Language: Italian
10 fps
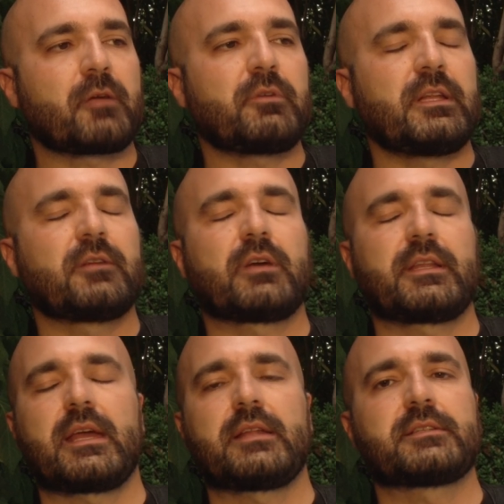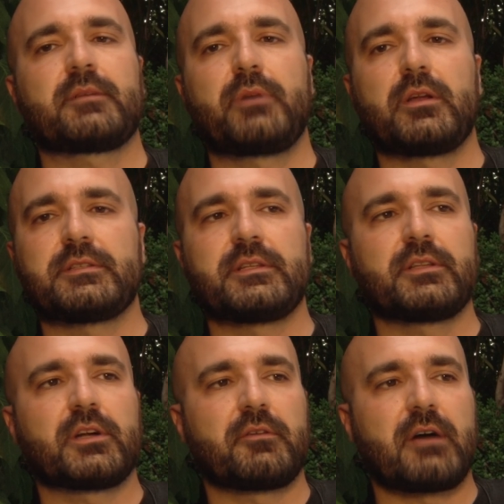e quindi il quartiere di San Poli si
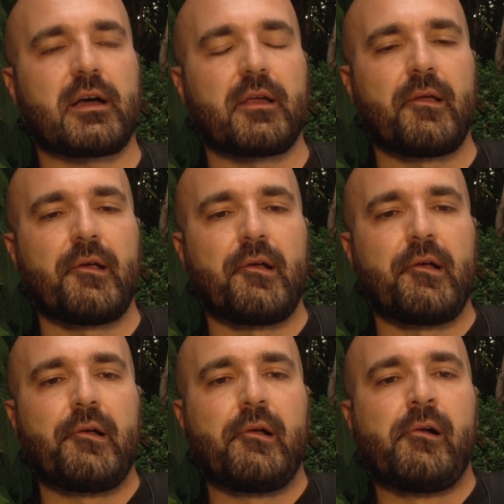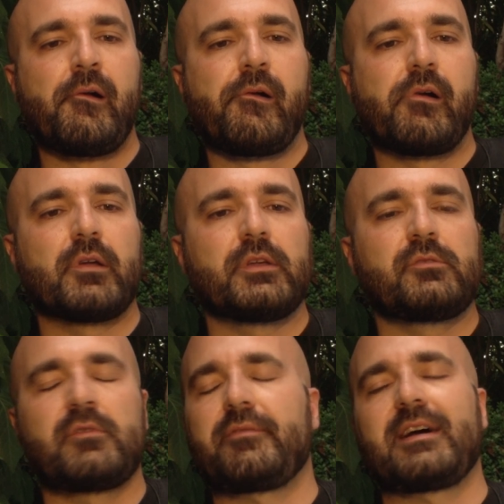ritrova
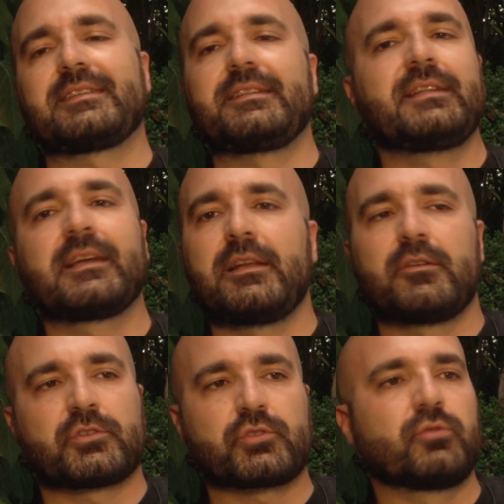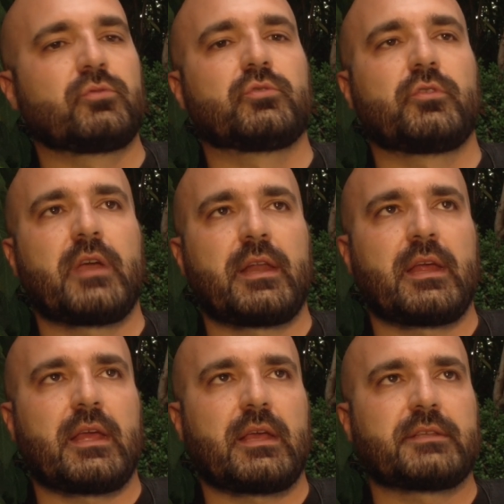in una fase di declino assoluto,
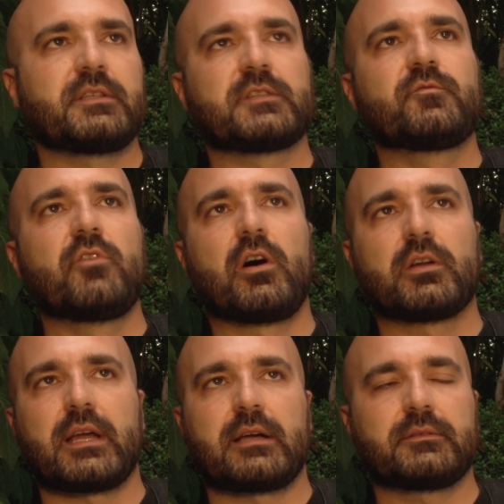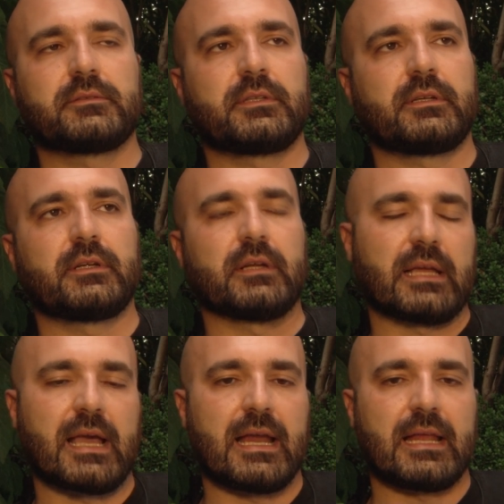viene, si svuota, eh,
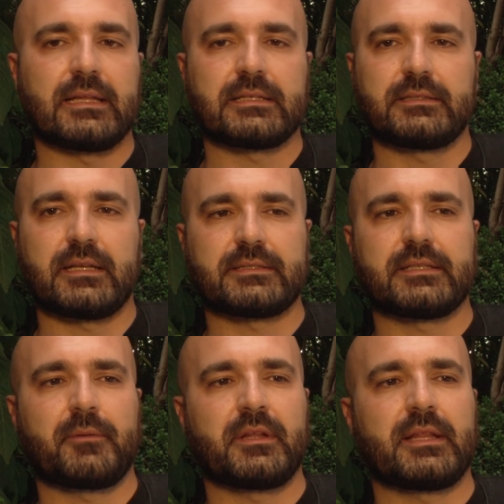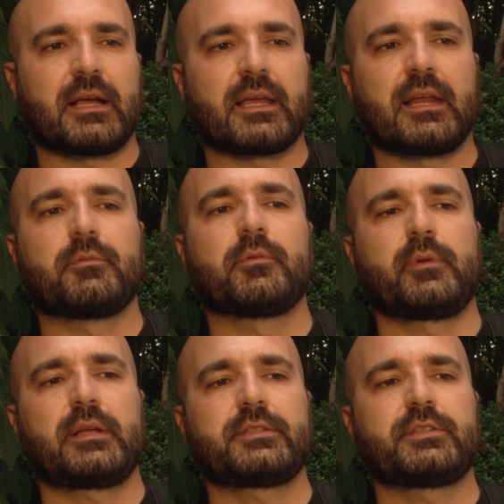cala drasticamente anche la
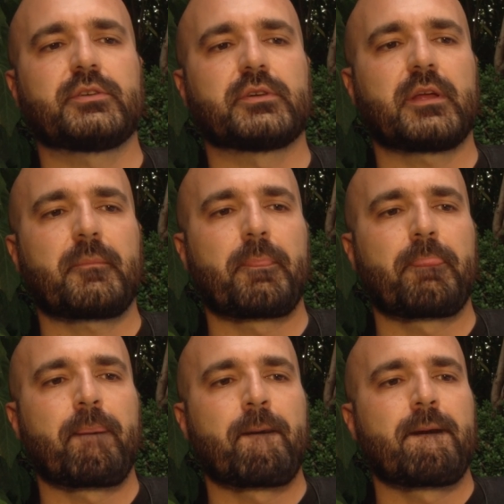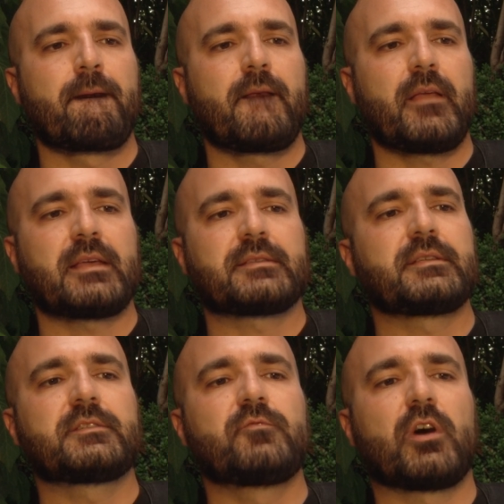popolazione e
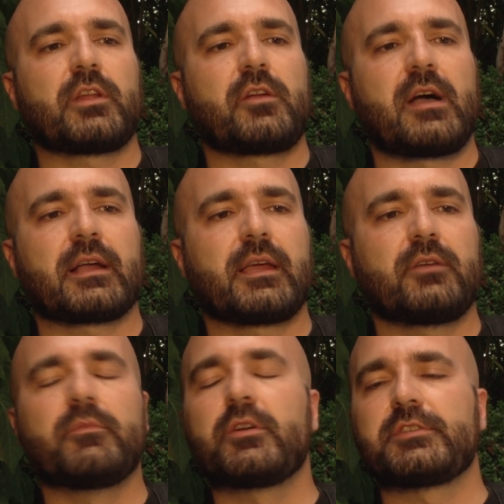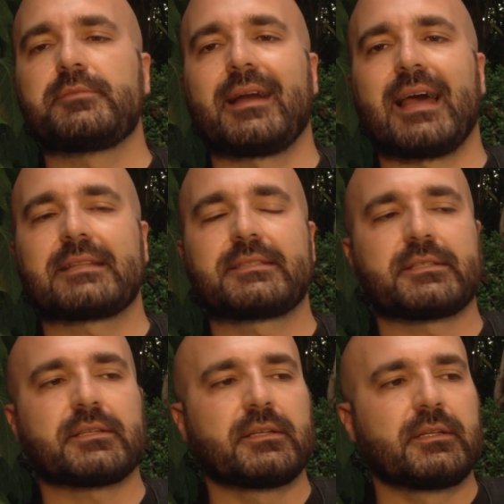si svuotano anche numerosi
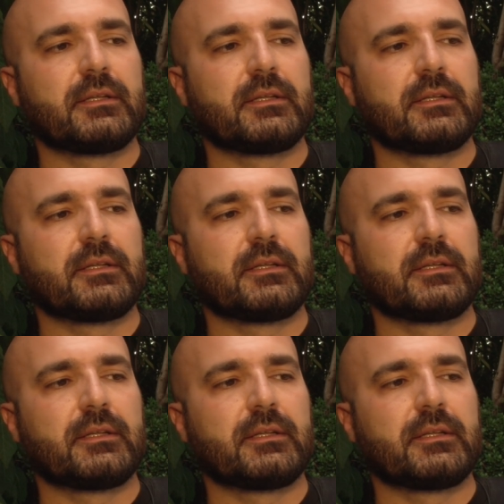palazzi.